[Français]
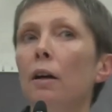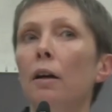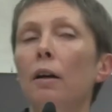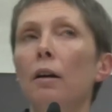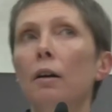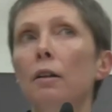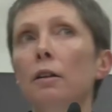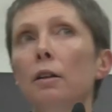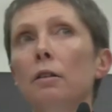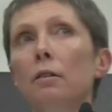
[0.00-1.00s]

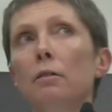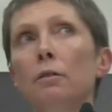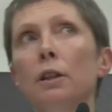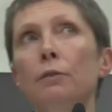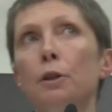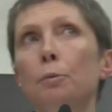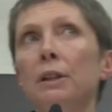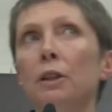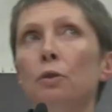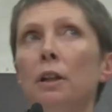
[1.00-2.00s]
euh, Stephen
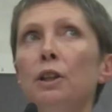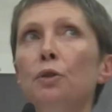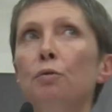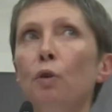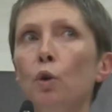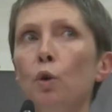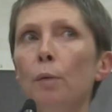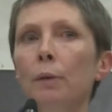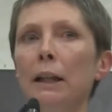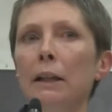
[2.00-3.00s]
Smith est un journaliste
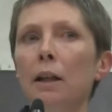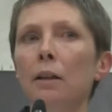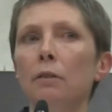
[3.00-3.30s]
franco-américain,